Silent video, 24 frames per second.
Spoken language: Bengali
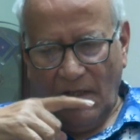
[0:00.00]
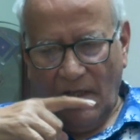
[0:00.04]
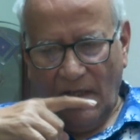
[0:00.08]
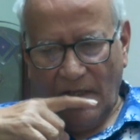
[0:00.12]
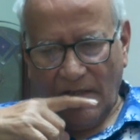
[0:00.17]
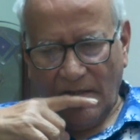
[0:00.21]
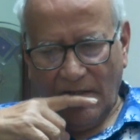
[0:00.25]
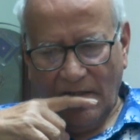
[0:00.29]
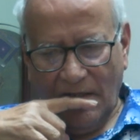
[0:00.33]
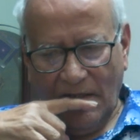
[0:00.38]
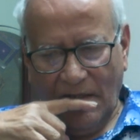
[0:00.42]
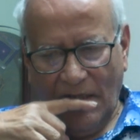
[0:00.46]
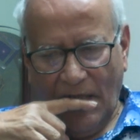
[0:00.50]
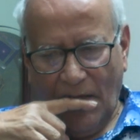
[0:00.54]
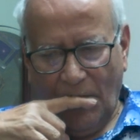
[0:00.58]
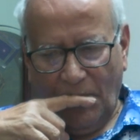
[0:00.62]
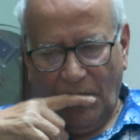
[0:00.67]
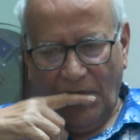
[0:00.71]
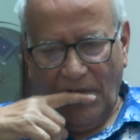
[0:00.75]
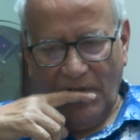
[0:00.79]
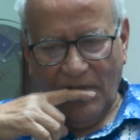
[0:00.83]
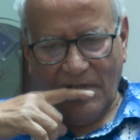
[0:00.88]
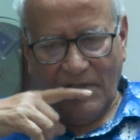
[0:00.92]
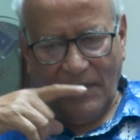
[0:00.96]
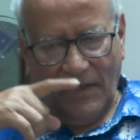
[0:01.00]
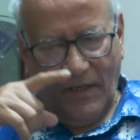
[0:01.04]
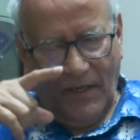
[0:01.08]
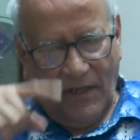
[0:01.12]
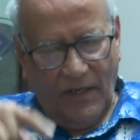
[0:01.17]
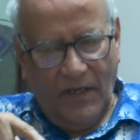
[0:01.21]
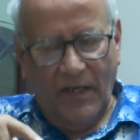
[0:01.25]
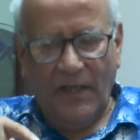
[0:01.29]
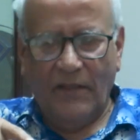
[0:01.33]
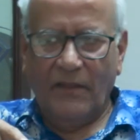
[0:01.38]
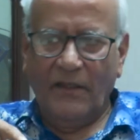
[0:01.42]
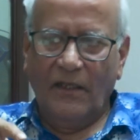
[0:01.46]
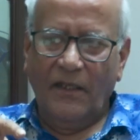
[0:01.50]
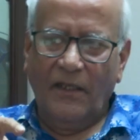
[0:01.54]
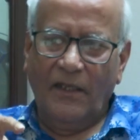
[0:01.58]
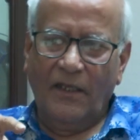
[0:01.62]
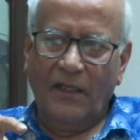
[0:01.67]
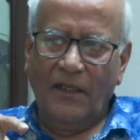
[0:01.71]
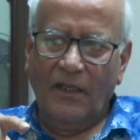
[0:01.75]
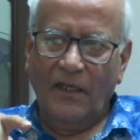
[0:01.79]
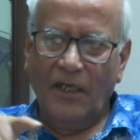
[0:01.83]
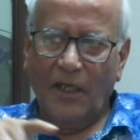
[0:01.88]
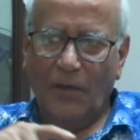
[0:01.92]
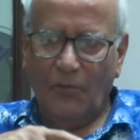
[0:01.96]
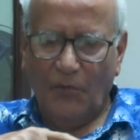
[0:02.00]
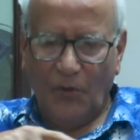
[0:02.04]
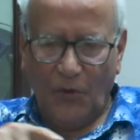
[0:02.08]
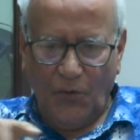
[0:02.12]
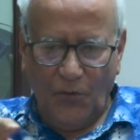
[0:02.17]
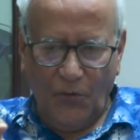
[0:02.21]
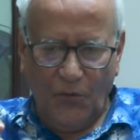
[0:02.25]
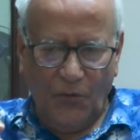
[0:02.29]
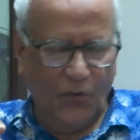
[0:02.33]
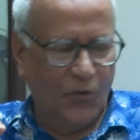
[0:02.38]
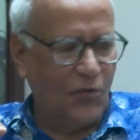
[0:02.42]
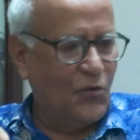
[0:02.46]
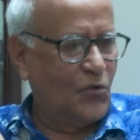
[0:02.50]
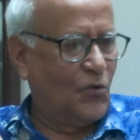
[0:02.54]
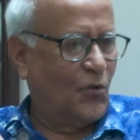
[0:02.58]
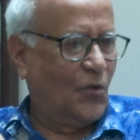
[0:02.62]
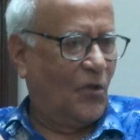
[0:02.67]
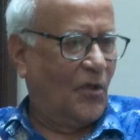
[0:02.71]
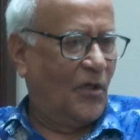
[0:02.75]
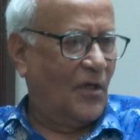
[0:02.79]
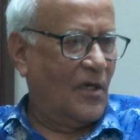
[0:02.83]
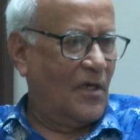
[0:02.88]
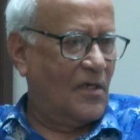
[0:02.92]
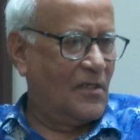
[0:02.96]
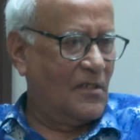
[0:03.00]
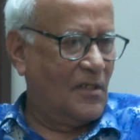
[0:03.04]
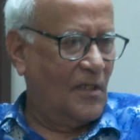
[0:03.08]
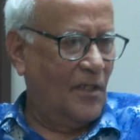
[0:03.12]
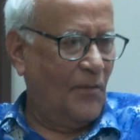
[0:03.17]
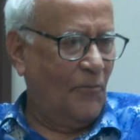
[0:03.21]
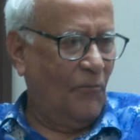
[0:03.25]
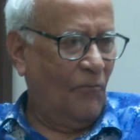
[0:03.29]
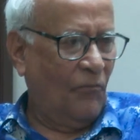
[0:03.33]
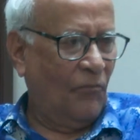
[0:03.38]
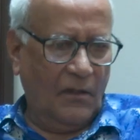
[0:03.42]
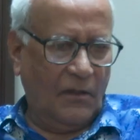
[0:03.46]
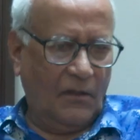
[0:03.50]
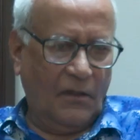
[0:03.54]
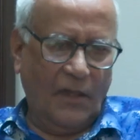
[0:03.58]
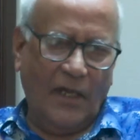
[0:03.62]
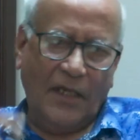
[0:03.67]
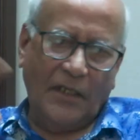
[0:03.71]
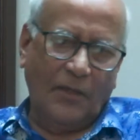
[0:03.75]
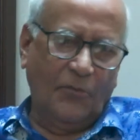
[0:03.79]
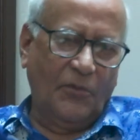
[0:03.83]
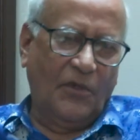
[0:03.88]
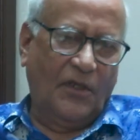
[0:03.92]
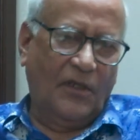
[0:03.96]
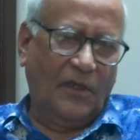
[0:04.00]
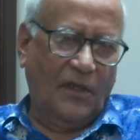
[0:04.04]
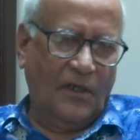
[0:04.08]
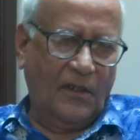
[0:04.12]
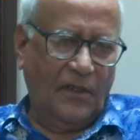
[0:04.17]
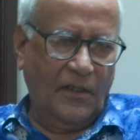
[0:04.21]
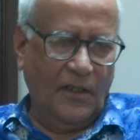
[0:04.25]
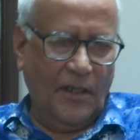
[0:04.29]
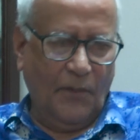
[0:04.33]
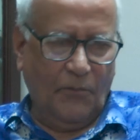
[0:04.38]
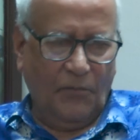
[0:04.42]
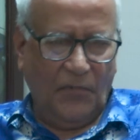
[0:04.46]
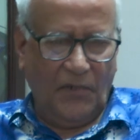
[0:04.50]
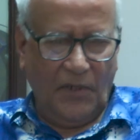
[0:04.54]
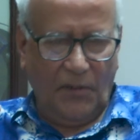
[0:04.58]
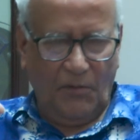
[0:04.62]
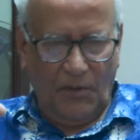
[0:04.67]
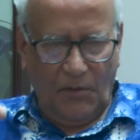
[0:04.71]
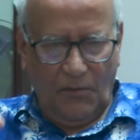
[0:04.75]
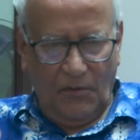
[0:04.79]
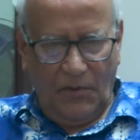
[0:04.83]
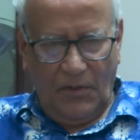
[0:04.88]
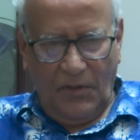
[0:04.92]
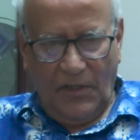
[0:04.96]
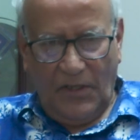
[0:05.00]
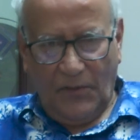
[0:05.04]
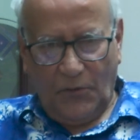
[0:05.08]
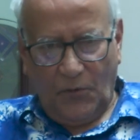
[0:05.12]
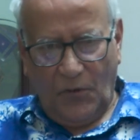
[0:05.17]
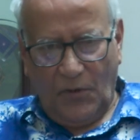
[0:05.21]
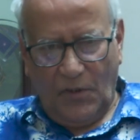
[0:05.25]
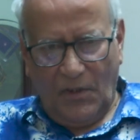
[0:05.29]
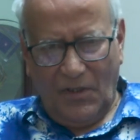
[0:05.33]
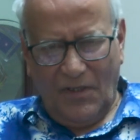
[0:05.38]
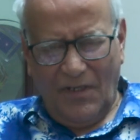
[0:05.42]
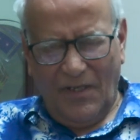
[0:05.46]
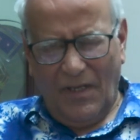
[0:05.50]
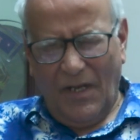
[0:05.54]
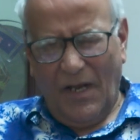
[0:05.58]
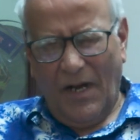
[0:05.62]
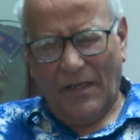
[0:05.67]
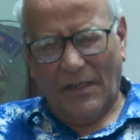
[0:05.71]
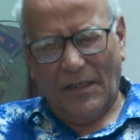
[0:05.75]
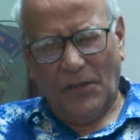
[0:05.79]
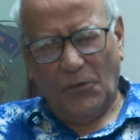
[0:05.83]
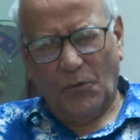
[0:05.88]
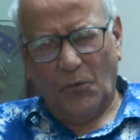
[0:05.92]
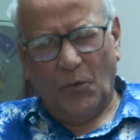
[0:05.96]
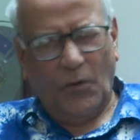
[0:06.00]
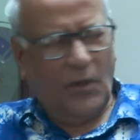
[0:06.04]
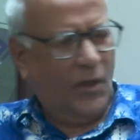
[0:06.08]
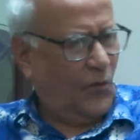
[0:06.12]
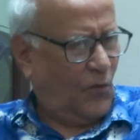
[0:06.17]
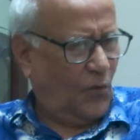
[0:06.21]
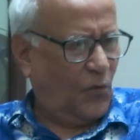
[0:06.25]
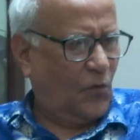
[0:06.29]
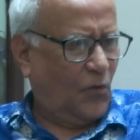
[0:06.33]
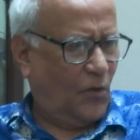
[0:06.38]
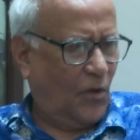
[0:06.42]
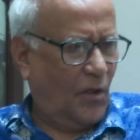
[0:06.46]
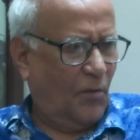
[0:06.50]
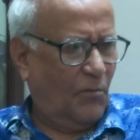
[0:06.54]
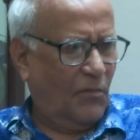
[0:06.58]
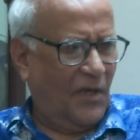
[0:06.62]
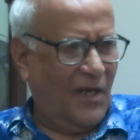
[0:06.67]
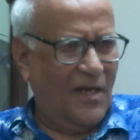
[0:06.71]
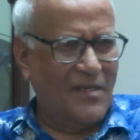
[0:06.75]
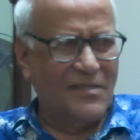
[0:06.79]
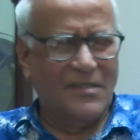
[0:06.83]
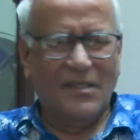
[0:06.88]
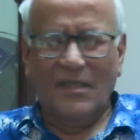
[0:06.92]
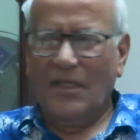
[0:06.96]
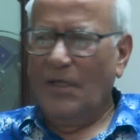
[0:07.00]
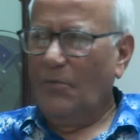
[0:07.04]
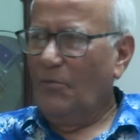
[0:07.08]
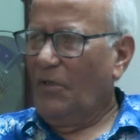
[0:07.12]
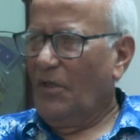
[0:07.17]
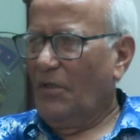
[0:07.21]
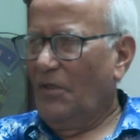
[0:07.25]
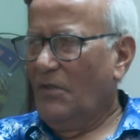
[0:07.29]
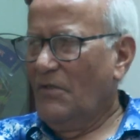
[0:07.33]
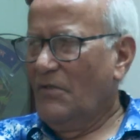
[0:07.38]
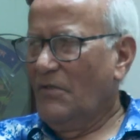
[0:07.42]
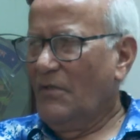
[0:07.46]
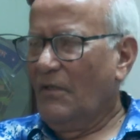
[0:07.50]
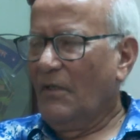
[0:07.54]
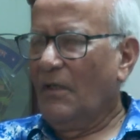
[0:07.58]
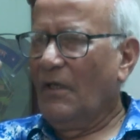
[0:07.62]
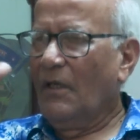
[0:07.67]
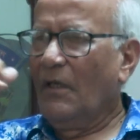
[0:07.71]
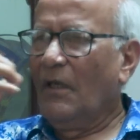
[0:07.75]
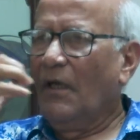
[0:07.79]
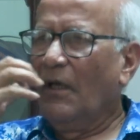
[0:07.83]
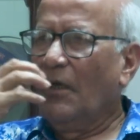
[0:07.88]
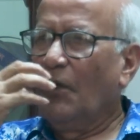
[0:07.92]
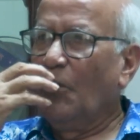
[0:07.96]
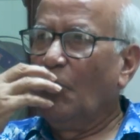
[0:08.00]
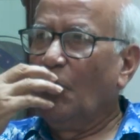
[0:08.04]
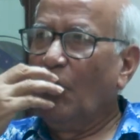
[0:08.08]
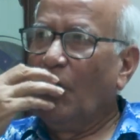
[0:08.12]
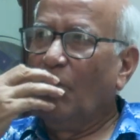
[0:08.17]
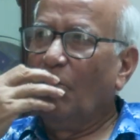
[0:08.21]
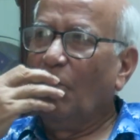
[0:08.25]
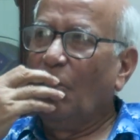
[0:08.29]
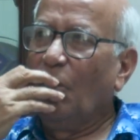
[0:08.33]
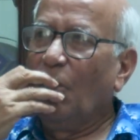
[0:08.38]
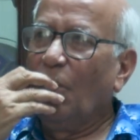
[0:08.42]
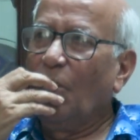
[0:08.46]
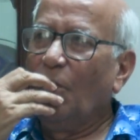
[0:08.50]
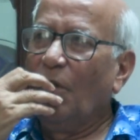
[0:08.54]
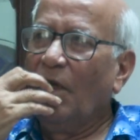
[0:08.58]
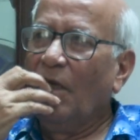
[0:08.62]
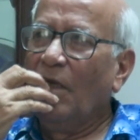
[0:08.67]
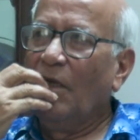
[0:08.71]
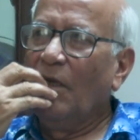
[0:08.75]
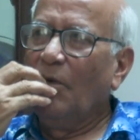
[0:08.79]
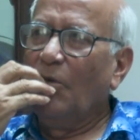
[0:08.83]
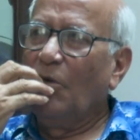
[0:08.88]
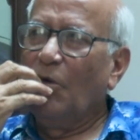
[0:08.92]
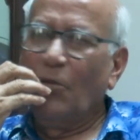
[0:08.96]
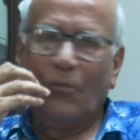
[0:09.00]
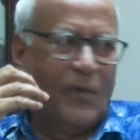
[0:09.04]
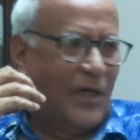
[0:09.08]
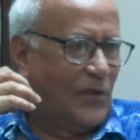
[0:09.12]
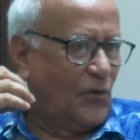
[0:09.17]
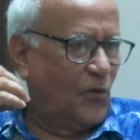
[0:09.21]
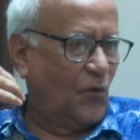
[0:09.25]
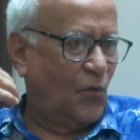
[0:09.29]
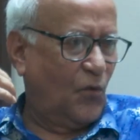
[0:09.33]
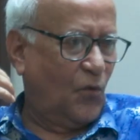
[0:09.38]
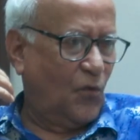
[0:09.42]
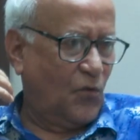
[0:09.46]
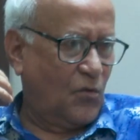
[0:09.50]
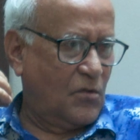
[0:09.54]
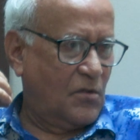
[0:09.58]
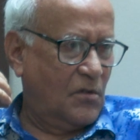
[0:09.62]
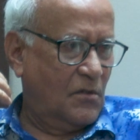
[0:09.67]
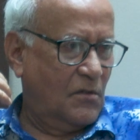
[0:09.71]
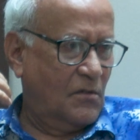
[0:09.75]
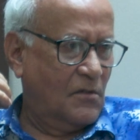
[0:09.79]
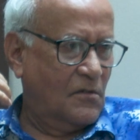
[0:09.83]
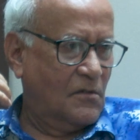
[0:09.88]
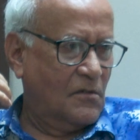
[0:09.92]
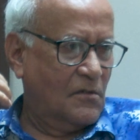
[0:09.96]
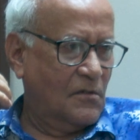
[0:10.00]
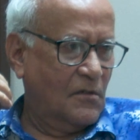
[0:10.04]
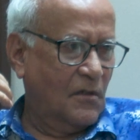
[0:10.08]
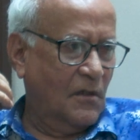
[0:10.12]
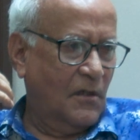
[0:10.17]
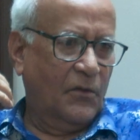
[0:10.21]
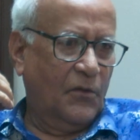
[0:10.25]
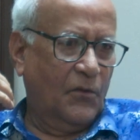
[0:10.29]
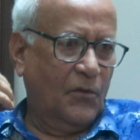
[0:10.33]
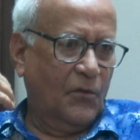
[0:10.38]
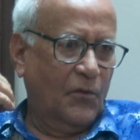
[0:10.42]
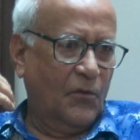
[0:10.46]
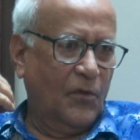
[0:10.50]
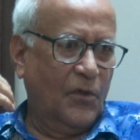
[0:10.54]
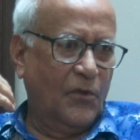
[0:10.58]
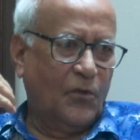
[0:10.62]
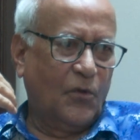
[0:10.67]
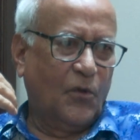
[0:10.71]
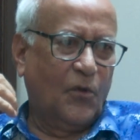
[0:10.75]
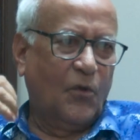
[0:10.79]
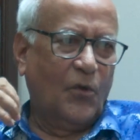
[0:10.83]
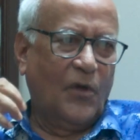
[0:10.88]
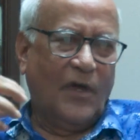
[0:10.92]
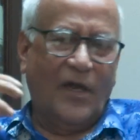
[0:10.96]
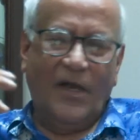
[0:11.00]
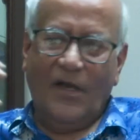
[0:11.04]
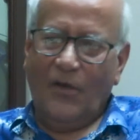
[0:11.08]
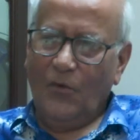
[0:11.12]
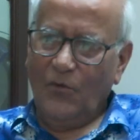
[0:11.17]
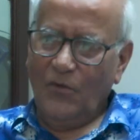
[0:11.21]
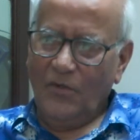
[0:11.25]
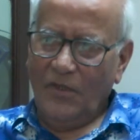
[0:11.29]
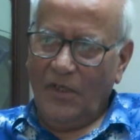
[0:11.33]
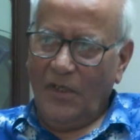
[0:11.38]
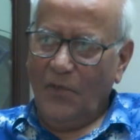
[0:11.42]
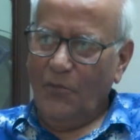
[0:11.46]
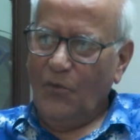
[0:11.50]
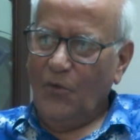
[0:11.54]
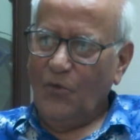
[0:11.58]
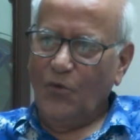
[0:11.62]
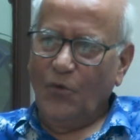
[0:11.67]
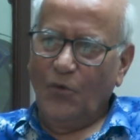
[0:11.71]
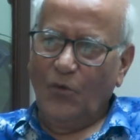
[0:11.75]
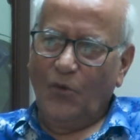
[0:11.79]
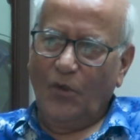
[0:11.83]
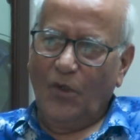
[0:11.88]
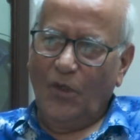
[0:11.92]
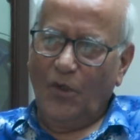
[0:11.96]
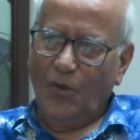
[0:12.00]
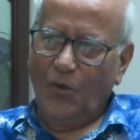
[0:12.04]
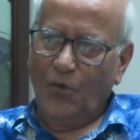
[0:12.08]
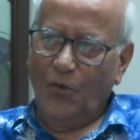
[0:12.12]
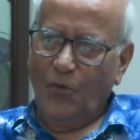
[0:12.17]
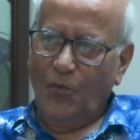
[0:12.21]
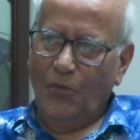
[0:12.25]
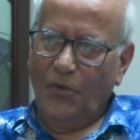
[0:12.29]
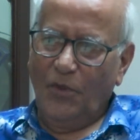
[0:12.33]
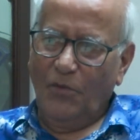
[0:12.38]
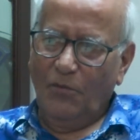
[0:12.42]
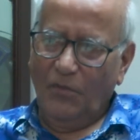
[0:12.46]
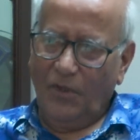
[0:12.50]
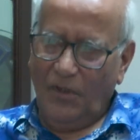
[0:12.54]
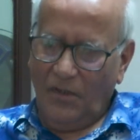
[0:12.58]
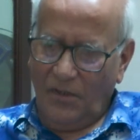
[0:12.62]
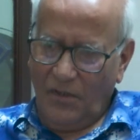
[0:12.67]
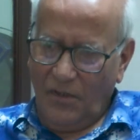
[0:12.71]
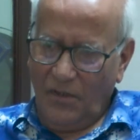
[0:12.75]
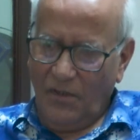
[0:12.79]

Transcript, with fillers: আসলেন না পেয়ে সেকেন্ড ডেতে লিখে দেবেন আমি রবীন ঘোষ সুরকার আসছিলাম তো আগামীকালকে আপনি আমার ভাই এত আটাত্তর না কত নাম্বার আশি নাম্বার ইস্কারান গার্ডেন ওনার বড় ভাইয়ের নাম হলো বাদর ঘোষ তো উনি তখন এখন যারা বসুন্ধরা গ্রুপ কিংবা